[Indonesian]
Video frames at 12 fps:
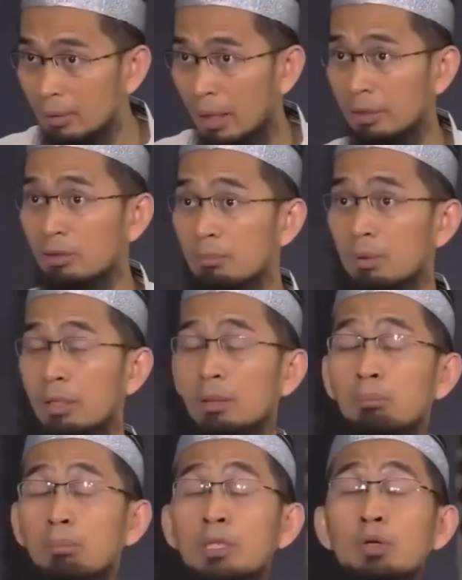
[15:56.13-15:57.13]
Akhirnya mereka,
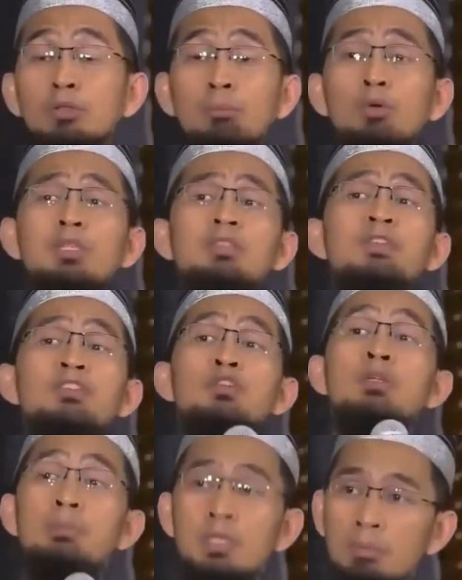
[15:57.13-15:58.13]
beliau termotivasi
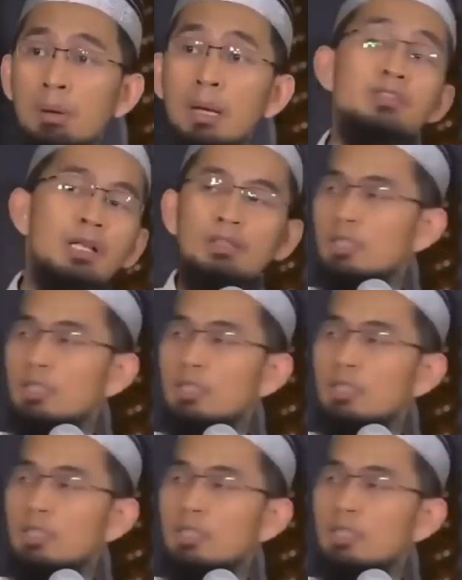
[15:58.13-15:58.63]
lebih mengejar